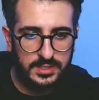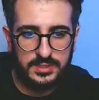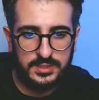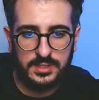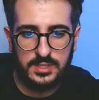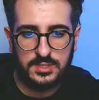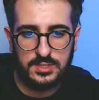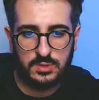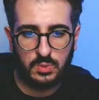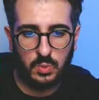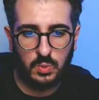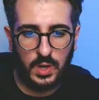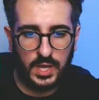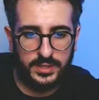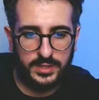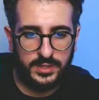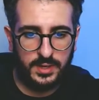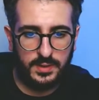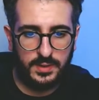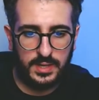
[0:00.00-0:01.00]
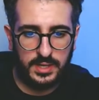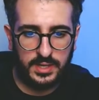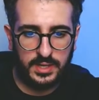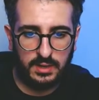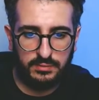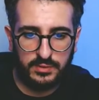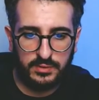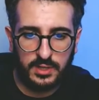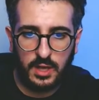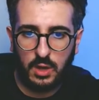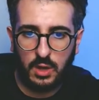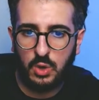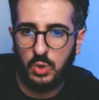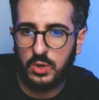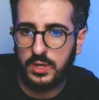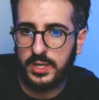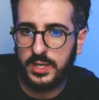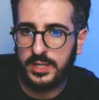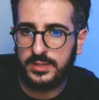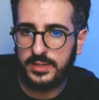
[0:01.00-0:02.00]
di squadra, la grafica
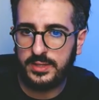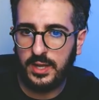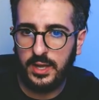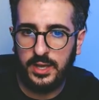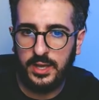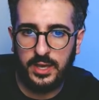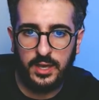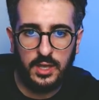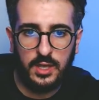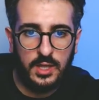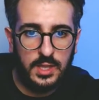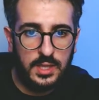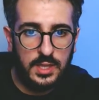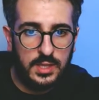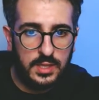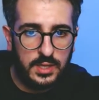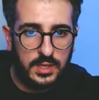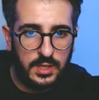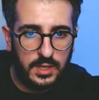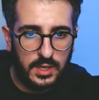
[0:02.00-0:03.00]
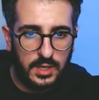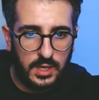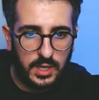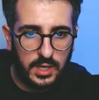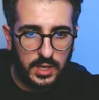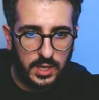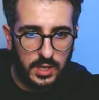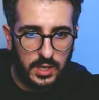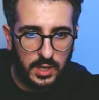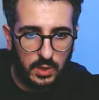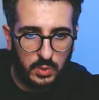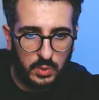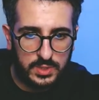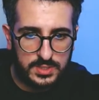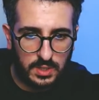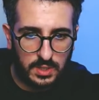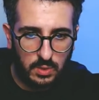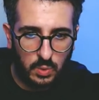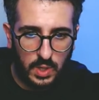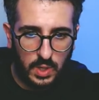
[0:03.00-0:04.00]
corretta è... Eh,
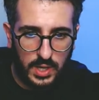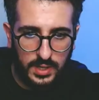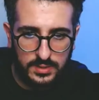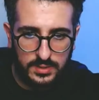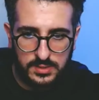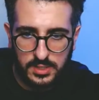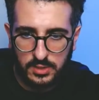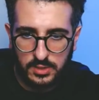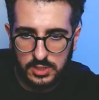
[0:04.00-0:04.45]
questa qua nello